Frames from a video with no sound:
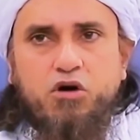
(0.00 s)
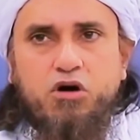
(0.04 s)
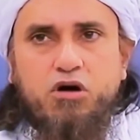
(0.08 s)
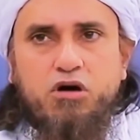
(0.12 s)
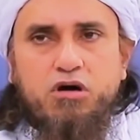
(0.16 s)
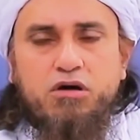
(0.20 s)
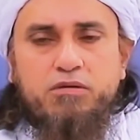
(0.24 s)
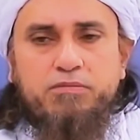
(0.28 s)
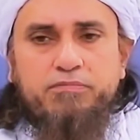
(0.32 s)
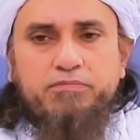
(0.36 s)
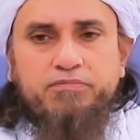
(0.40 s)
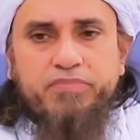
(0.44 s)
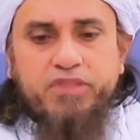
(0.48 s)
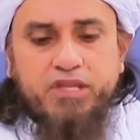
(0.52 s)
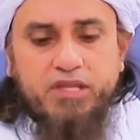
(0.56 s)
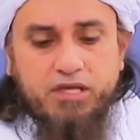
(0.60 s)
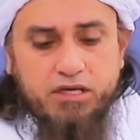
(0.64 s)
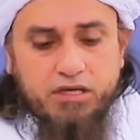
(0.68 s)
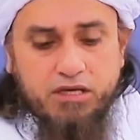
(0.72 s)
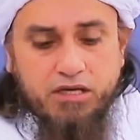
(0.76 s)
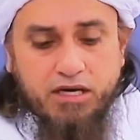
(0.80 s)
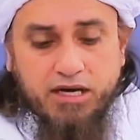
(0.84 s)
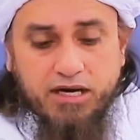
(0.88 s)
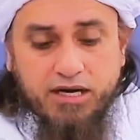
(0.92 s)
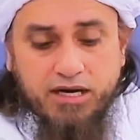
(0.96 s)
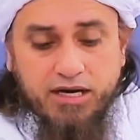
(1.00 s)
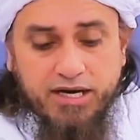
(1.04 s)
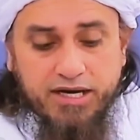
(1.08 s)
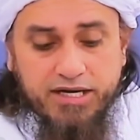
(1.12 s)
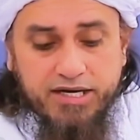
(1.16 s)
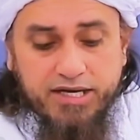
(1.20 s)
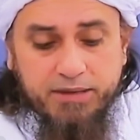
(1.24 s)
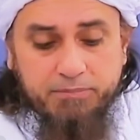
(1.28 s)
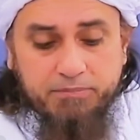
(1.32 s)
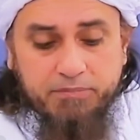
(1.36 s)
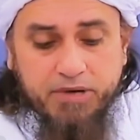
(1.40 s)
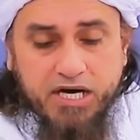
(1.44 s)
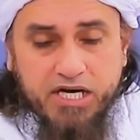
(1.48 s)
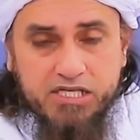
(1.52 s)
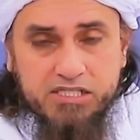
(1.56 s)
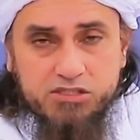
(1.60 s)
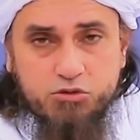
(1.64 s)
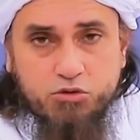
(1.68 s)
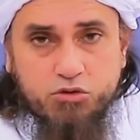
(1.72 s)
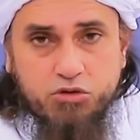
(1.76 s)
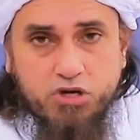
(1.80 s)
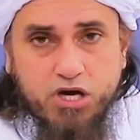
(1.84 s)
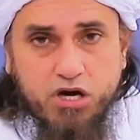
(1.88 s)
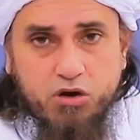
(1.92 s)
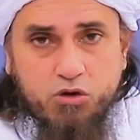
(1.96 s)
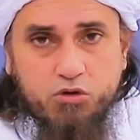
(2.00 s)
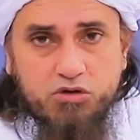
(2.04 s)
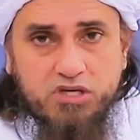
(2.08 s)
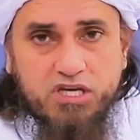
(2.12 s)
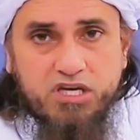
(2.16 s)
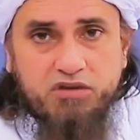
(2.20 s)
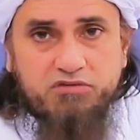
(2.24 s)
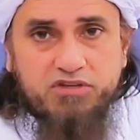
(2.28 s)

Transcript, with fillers: और अल्लाह ने बाज़ गुनाहों